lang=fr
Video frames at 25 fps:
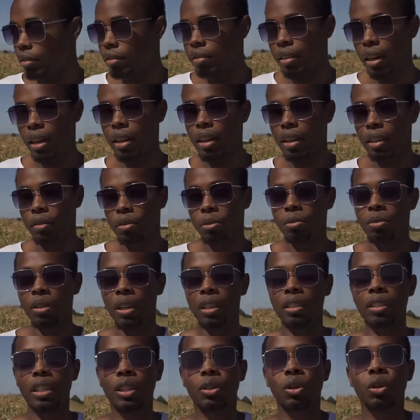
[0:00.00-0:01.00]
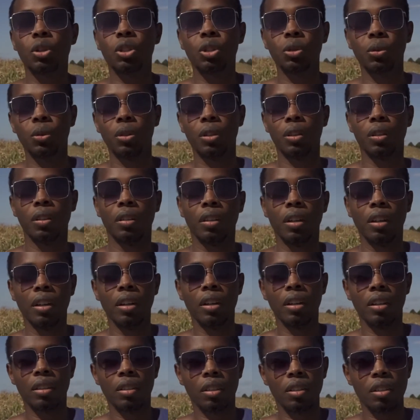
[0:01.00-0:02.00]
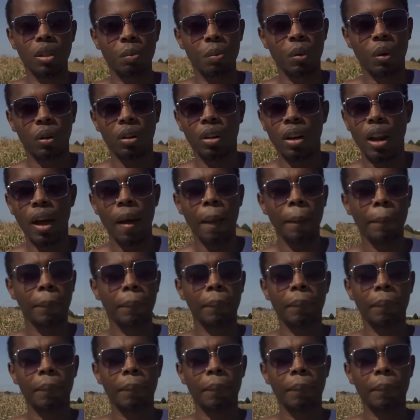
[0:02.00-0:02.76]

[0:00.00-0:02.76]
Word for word: on va faire une décoction euh, de ces plantes-là